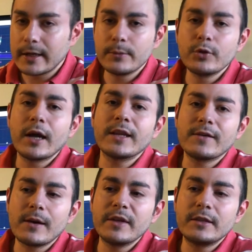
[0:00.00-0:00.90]
Hani bunlar
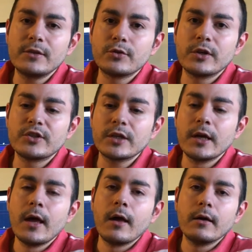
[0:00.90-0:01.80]
devam ettiği sürece
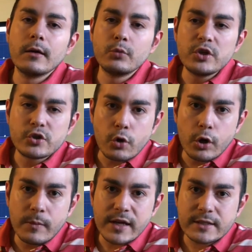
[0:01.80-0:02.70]
e, bu iş
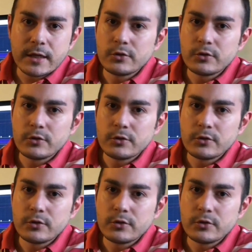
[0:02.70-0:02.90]
ölmez.